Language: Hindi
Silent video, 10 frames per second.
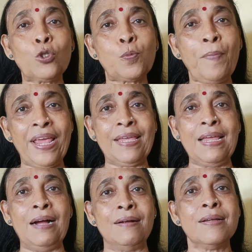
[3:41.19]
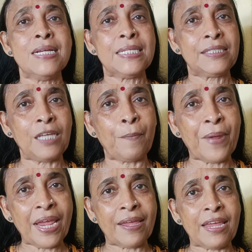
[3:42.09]
उसमें क्या
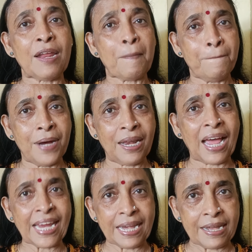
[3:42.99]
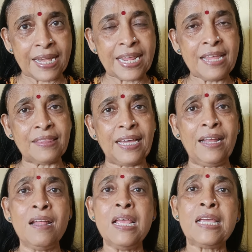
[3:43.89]
सभी की भलाई निहित
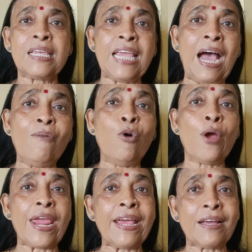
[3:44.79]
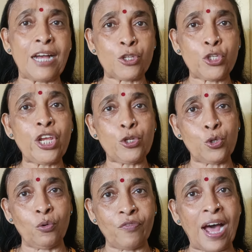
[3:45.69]
है क्या वो एक अच्छी
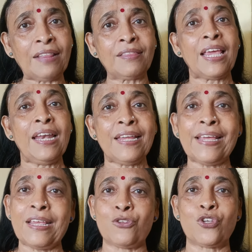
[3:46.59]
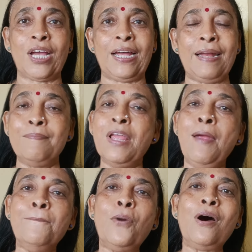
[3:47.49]
शुरुआत के लिए इच्छा है
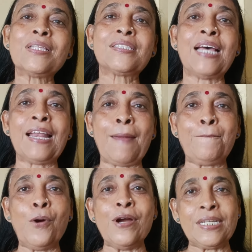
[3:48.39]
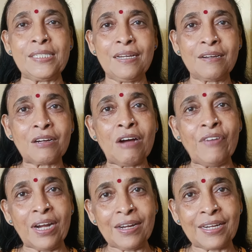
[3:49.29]
बहुत सारे पॉइंट्स
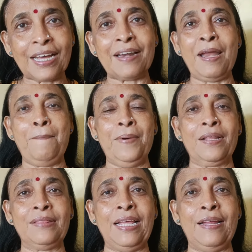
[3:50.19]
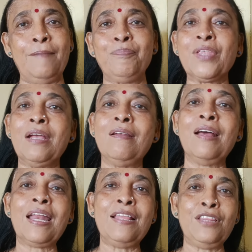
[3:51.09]
कवर करने पड़ते हैं
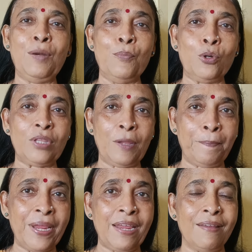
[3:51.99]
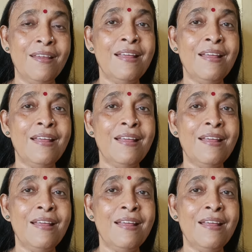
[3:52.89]
नरेंद्र मोदी भी